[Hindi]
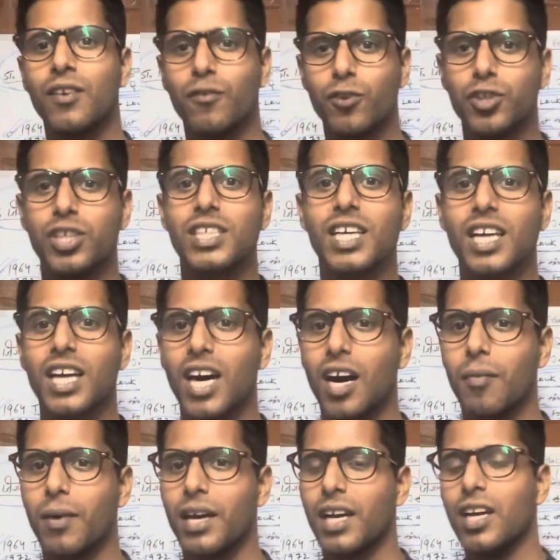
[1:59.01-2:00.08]
वो चीज़ें
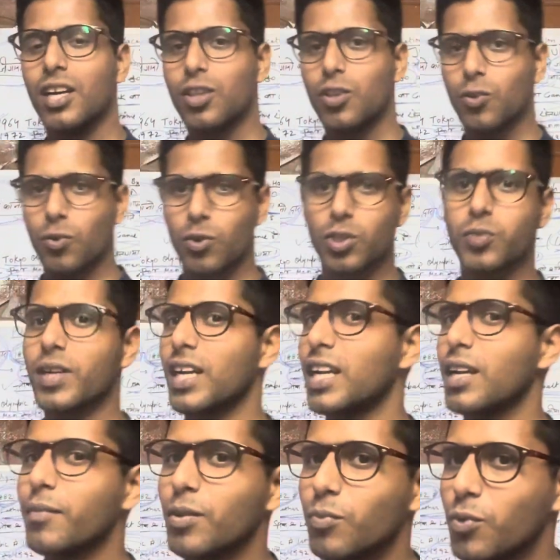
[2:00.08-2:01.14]
काम आए तो नोट्स
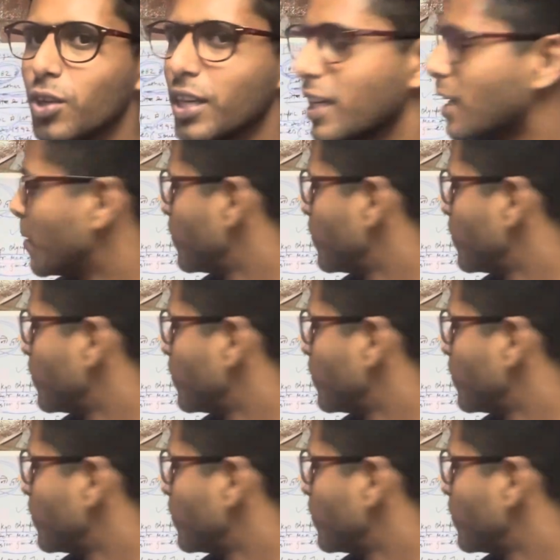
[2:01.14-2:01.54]
बनाना मत भूलिएगा